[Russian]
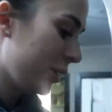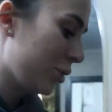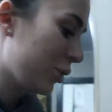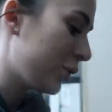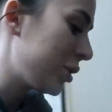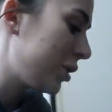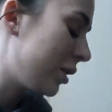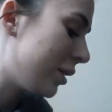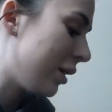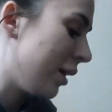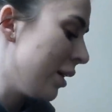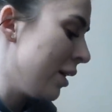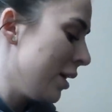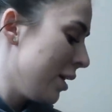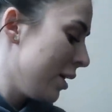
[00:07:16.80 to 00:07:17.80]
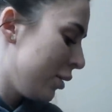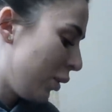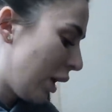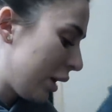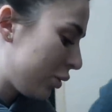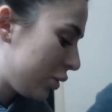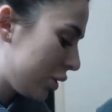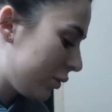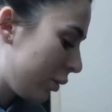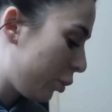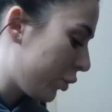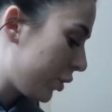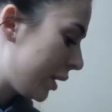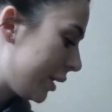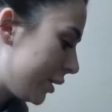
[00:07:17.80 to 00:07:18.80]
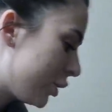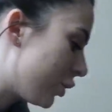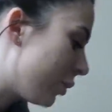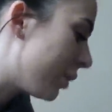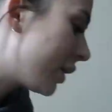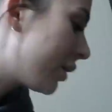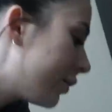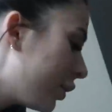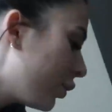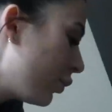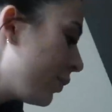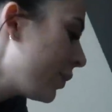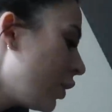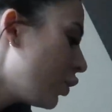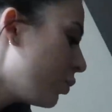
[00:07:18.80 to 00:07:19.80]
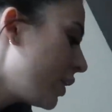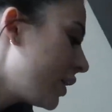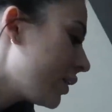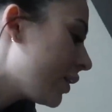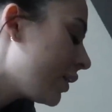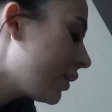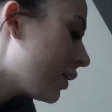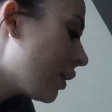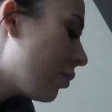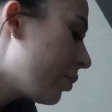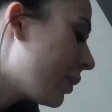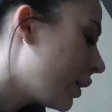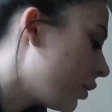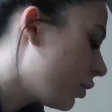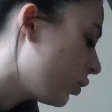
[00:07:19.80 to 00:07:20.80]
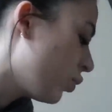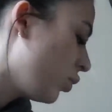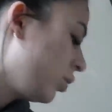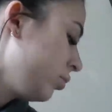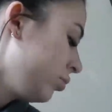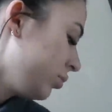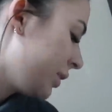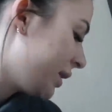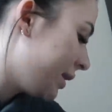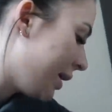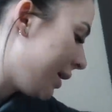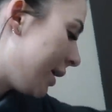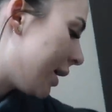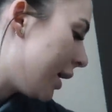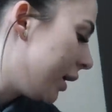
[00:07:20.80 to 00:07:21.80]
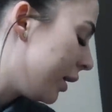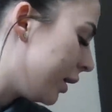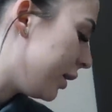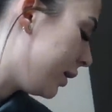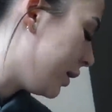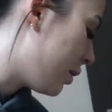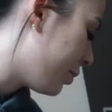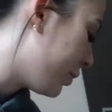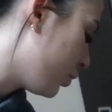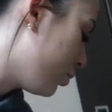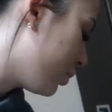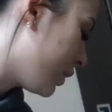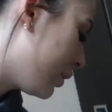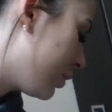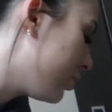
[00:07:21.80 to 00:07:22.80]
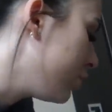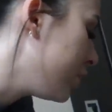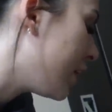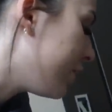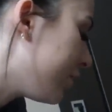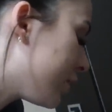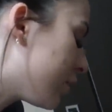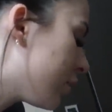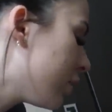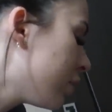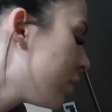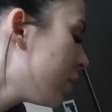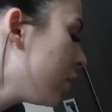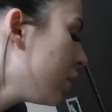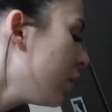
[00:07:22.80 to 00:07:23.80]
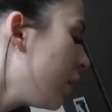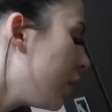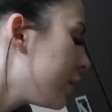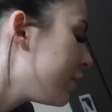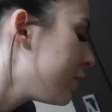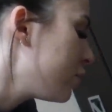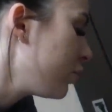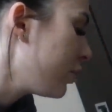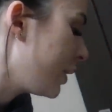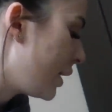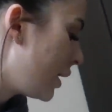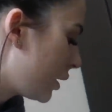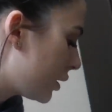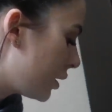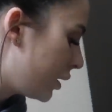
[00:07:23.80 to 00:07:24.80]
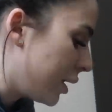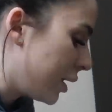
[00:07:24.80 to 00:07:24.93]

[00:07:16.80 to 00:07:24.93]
еще что-то. Ну, короче, вы поняли, о чем я говорю. И у меня таких там полно стояло, и я подумала, да ну нафиг, отвезу-ка я их на